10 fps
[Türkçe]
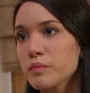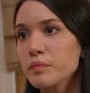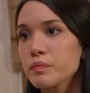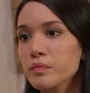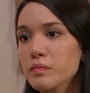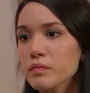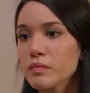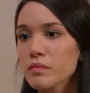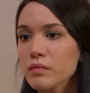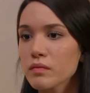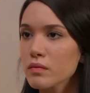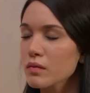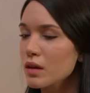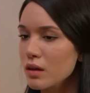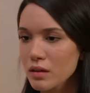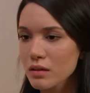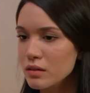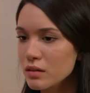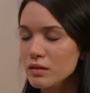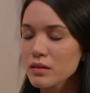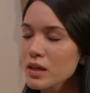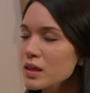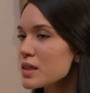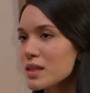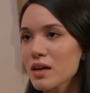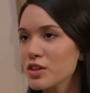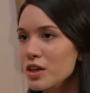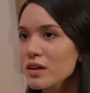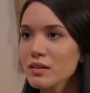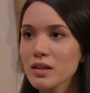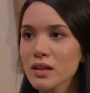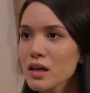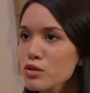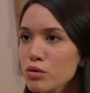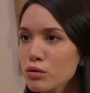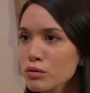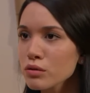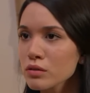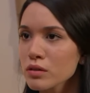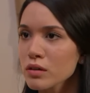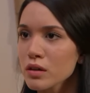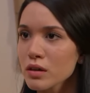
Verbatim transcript: İyi misiniz? İyiyiz Ayşe. Neden sordun?